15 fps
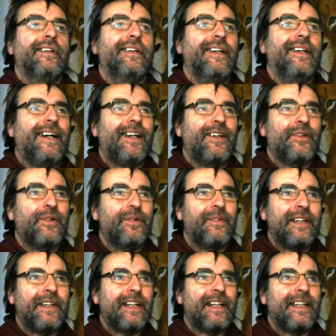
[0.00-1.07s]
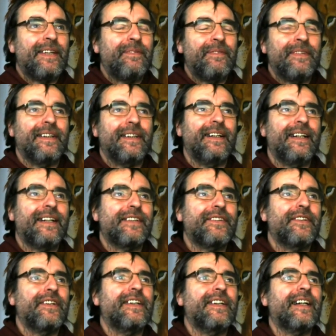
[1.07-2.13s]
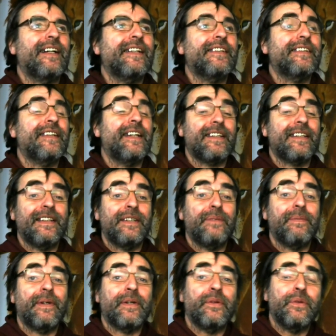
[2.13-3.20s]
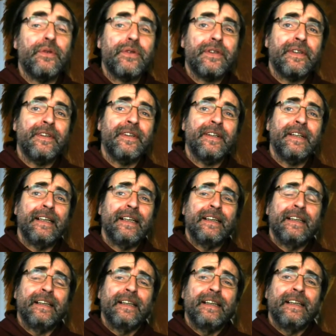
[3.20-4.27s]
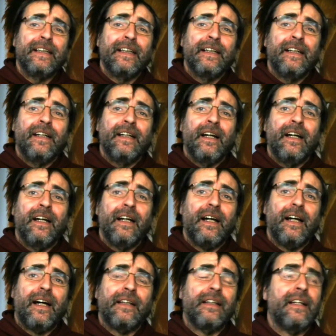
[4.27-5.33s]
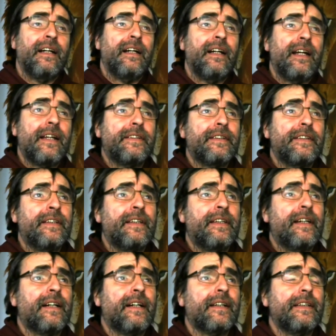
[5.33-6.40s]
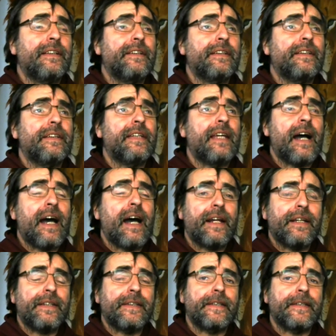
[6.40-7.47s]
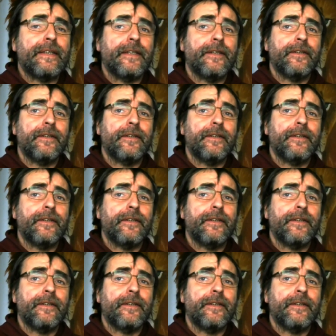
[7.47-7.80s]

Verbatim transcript: Hallo meine Lieben, lasst euch ganz herzlich begrüßen am letzten Tag dieses Jahres.